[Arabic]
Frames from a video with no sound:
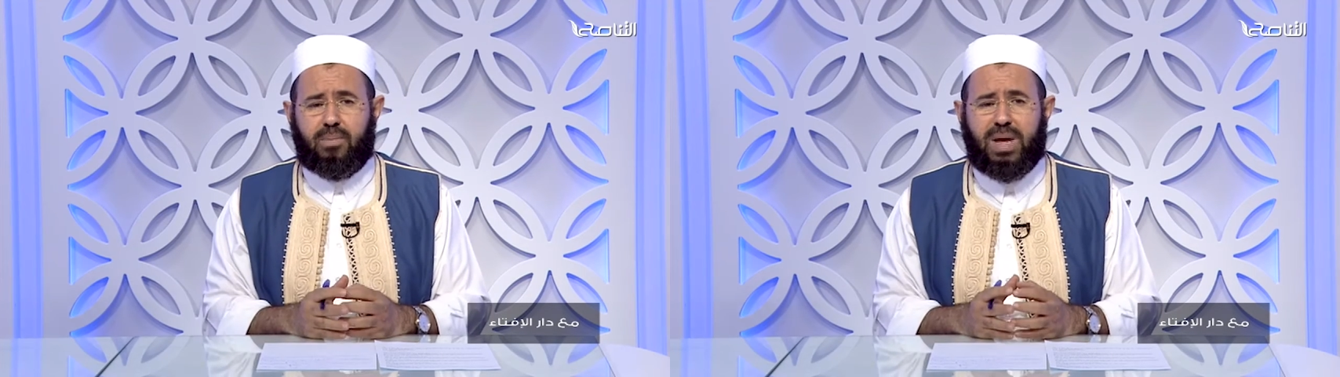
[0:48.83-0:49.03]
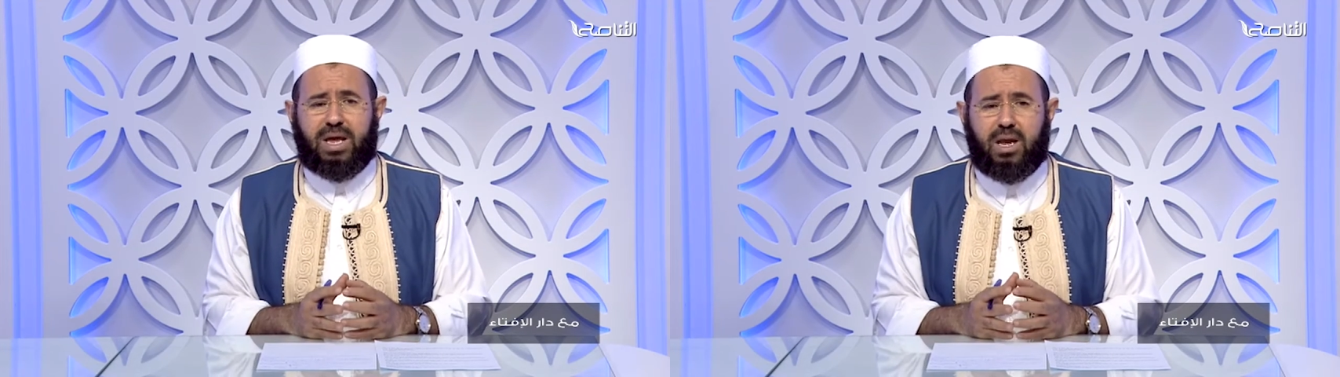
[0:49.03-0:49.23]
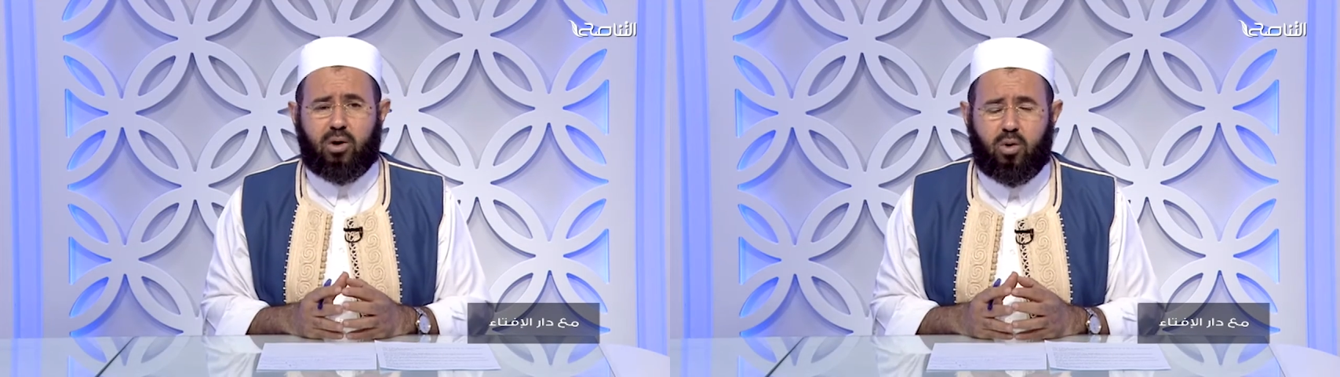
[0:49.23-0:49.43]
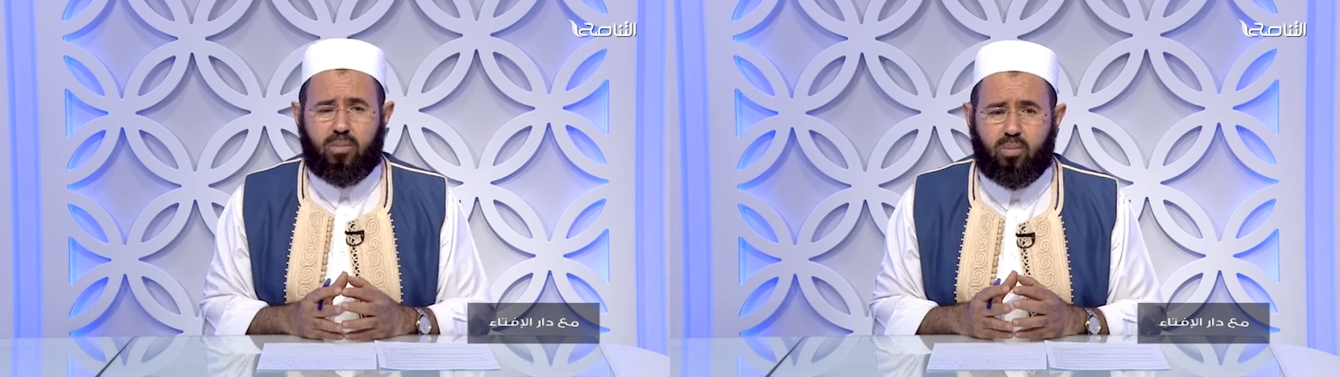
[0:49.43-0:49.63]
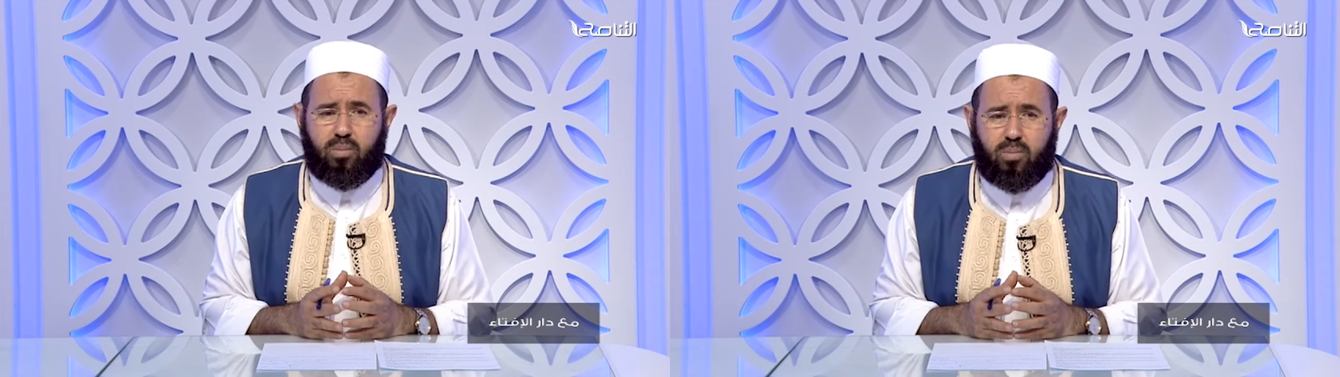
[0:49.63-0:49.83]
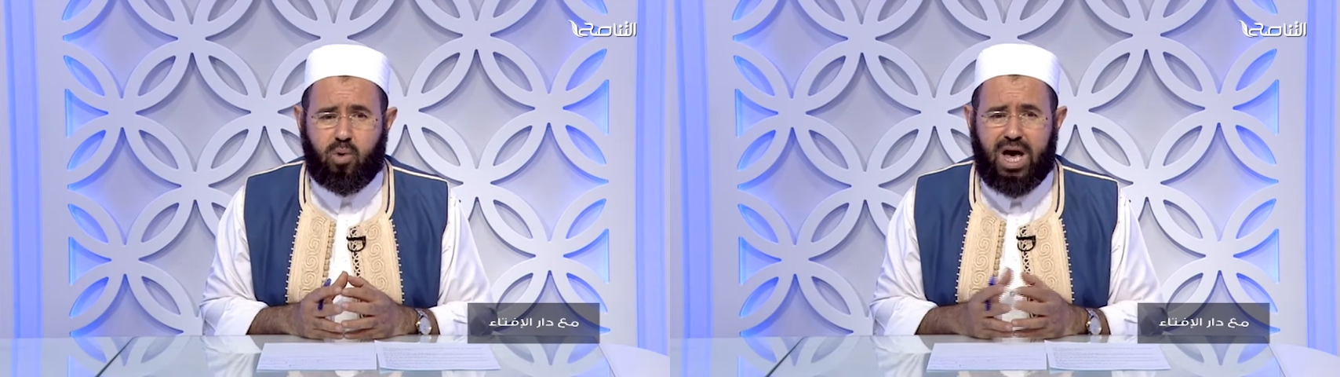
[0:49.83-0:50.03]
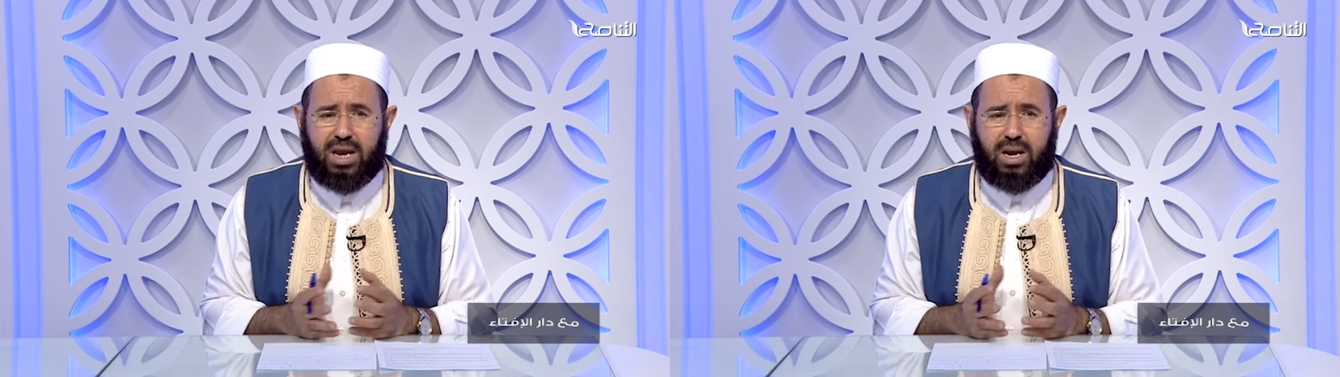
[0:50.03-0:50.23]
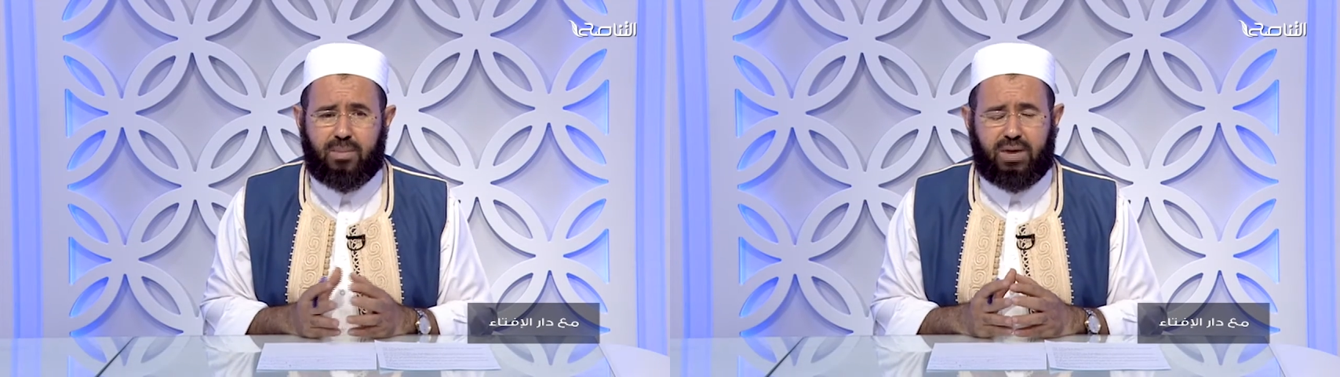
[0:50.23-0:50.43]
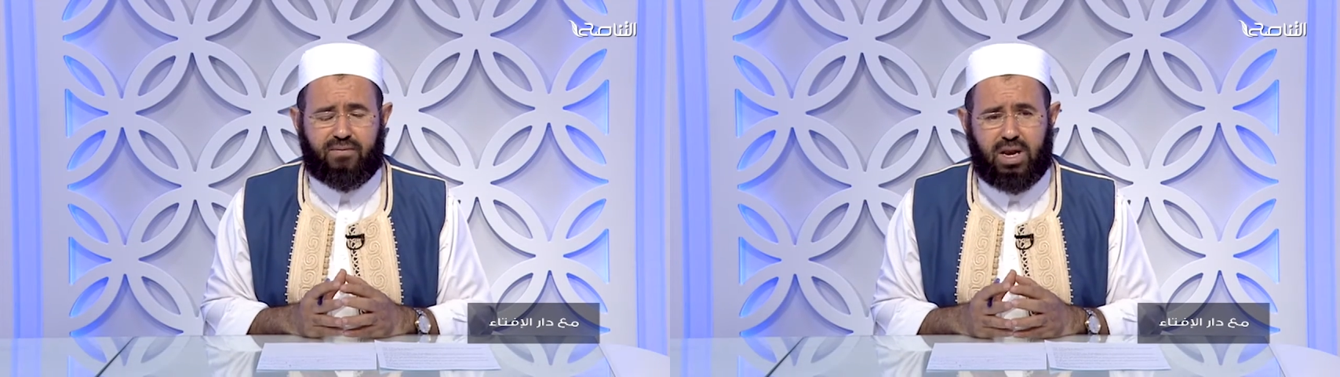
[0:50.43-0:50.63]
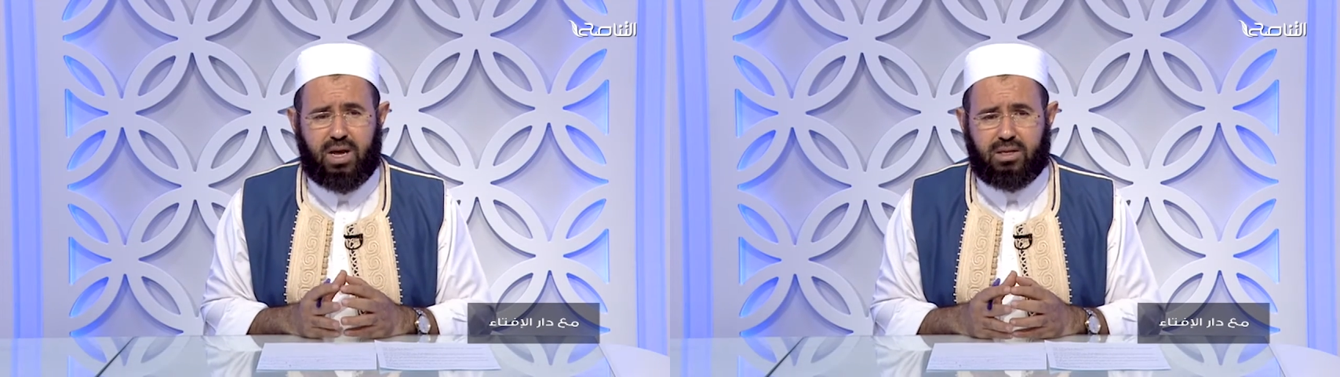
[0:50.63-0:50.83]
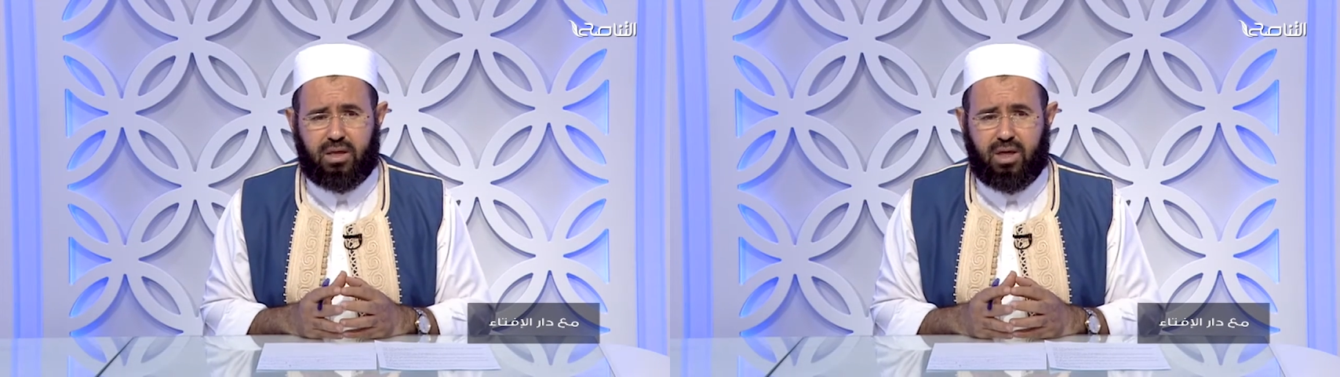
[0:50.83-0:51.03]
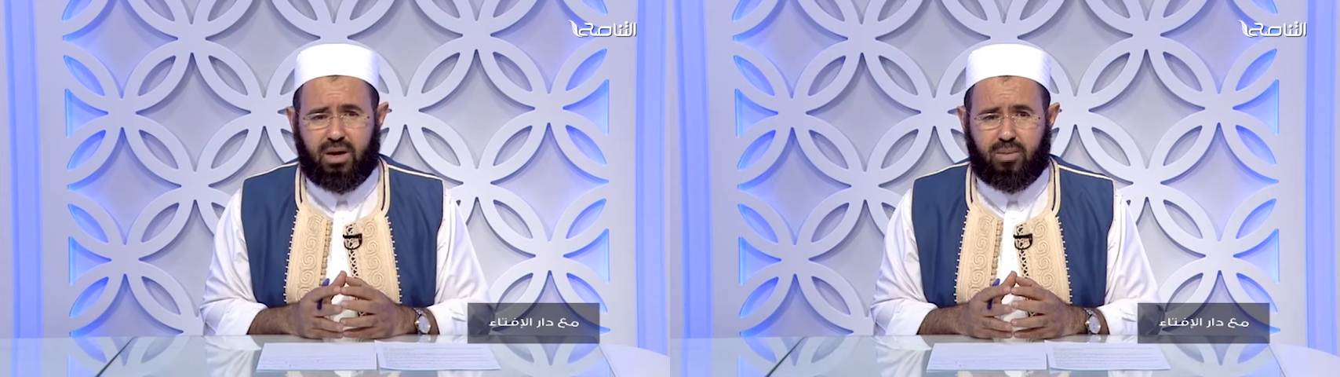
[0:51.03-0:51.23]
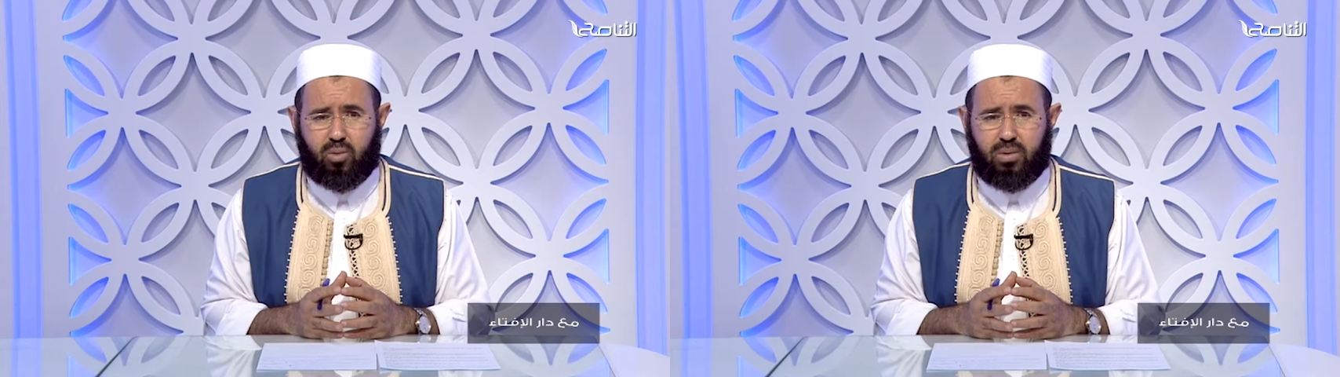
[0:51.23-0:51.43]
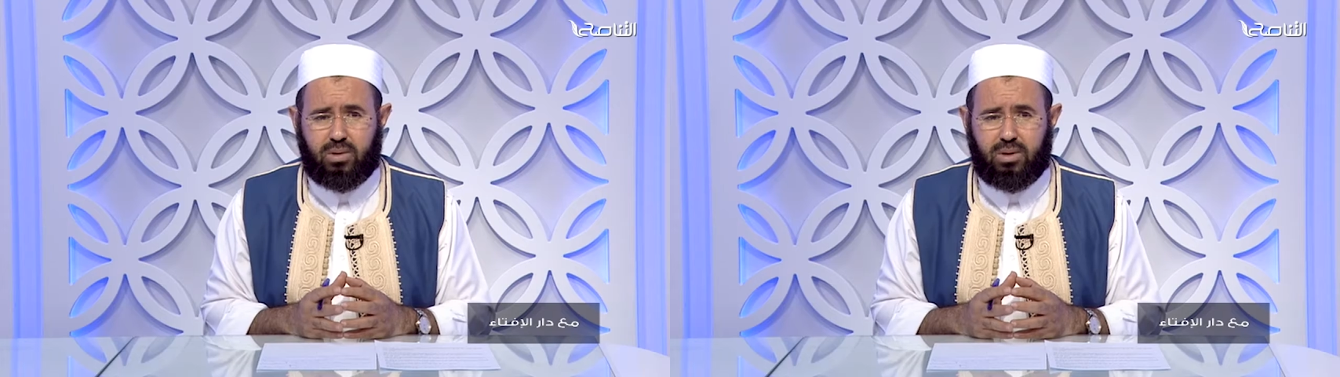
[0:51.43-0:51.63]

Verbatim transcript: بينكم محرما فلا تظالموا